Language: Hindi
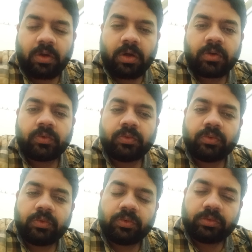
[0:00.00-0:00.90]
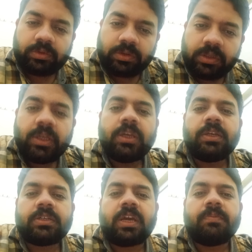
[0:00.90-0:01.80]
और उतने ही
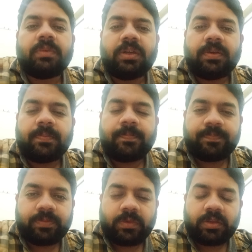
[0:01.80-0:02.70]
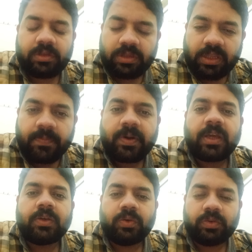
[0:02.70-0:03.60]
टाइम में जितना
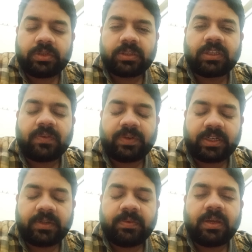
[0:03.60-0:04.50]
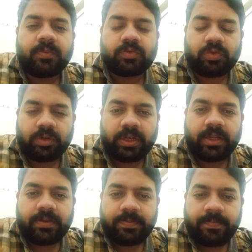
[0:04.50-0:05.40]
पढ़ाई हो सकता है इफेक्टिवली आप उसको करें